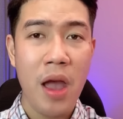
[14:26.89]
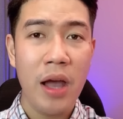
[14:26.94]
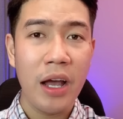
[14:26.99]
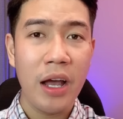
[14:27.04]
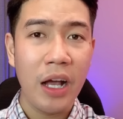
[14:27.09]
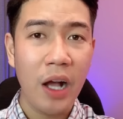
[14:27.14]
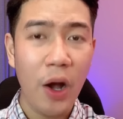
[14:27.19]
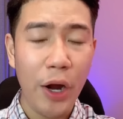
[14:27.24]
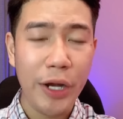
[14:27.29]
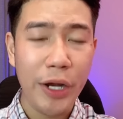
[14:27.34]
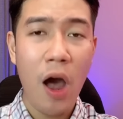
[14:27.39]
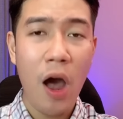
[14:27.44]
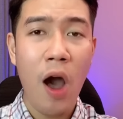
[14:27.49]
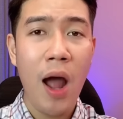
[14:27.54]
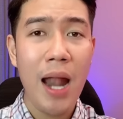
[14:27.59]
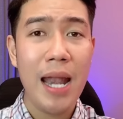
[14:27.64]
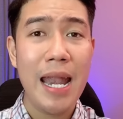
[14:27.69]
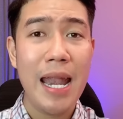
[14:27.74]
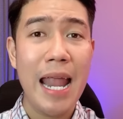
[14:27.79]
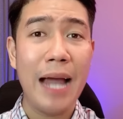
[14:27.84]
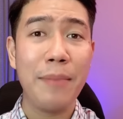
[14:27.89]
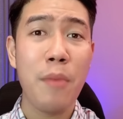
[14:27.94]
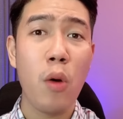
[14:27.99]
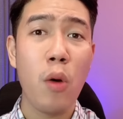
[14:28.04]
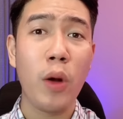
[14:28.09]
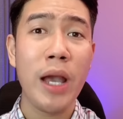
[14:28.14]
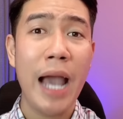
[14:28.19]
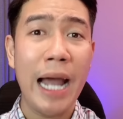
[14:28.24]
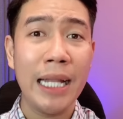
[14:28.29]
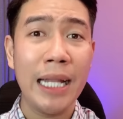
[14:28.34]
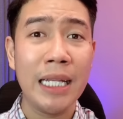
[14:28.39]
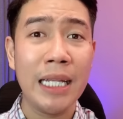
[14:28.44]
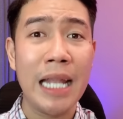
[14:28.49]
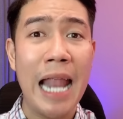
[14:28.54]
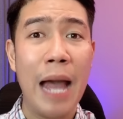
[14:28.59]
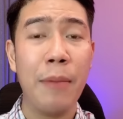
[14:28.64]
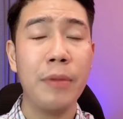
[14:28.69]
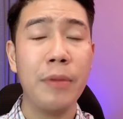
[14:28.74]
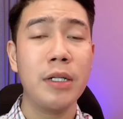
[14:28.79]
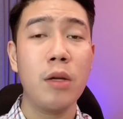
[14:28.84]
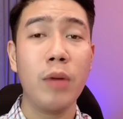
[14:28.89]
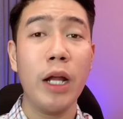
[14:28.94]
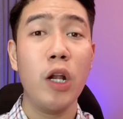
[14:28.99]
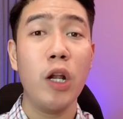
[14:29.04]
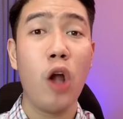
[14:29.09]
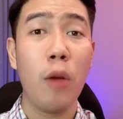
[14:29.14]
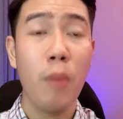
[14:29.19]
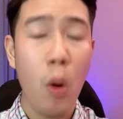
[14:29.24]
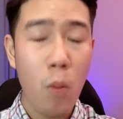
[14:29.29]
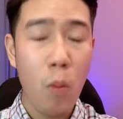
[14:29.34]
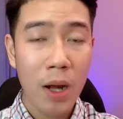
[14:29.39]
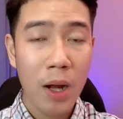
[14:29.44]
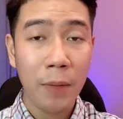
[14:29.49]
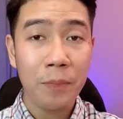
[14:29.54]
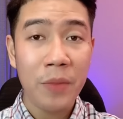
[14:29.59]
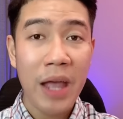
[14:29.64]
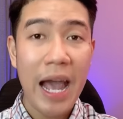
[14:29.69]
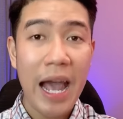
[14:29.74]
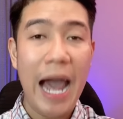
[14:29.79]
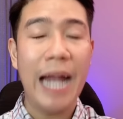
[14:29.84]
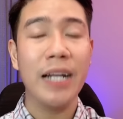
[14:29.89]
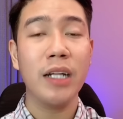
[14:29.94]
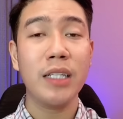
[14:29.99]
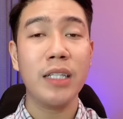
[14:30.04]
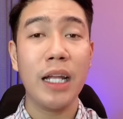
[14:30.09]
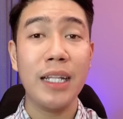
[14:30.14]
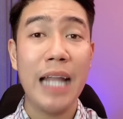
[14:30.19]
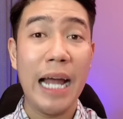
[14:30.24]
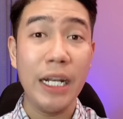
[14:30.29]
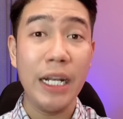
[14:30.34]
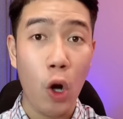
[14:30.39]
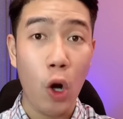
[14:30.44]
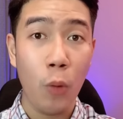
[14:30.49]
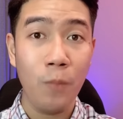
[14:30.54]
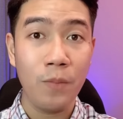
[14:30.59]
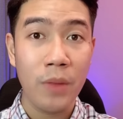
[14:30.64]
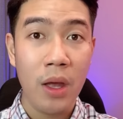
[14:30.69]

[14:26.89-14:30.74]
người đó là một cái anh làm ở trong cái lò bún á anh nó tên là anh hùng